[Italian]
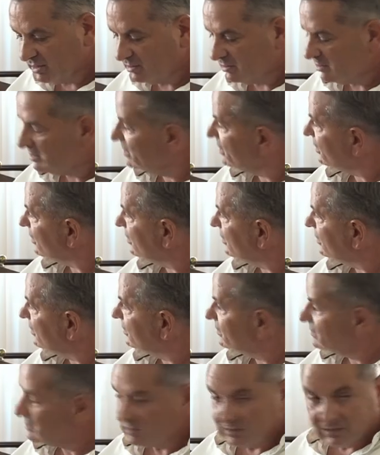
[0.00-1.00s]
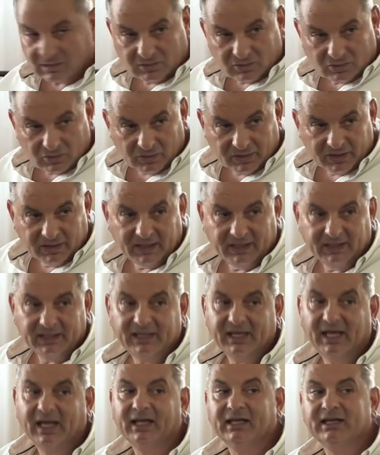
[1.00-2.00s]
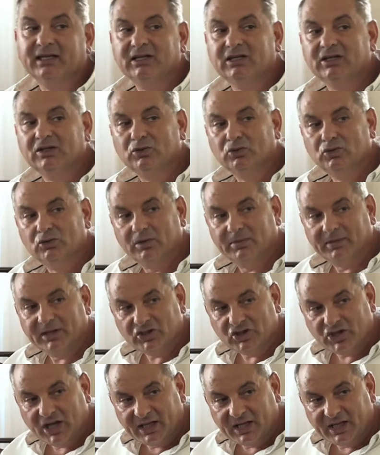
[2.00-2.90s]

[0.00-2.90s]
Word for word: è stato indicato nella fine del 2020.